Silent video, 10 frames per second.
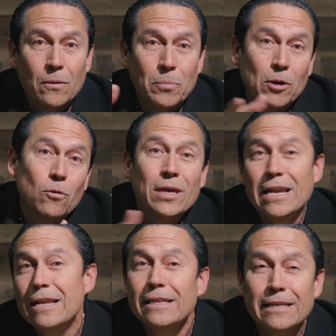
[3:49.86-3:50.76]
pero no
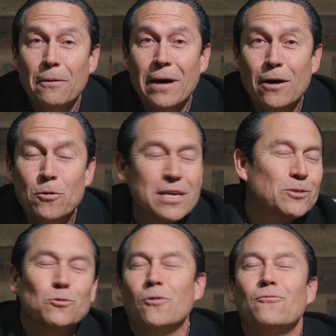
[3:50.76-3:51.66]
quieren el trabajo y
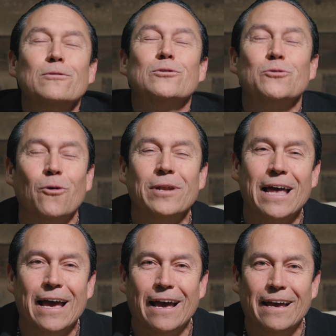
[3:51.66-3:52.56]
eso no
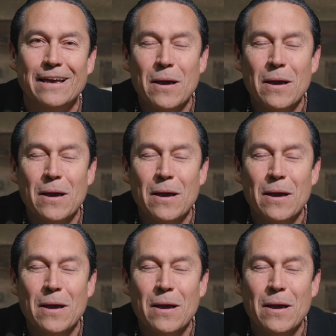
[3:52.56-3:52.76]
funciona.